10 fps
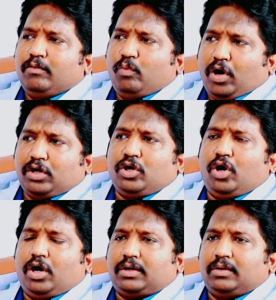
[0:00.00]
వాట్
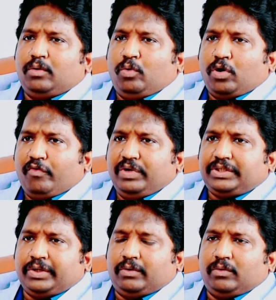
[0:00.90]
నాట్ ఒక
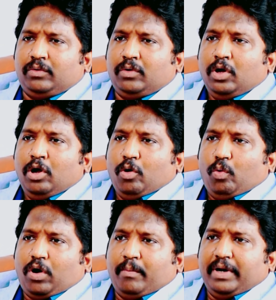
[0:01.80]
విషయం
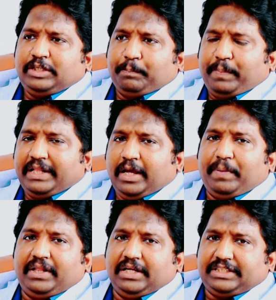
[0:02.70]
ఒక మనిషి పదే
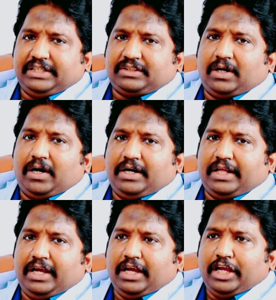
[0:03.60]
పదే చేస్తున్నాడంటే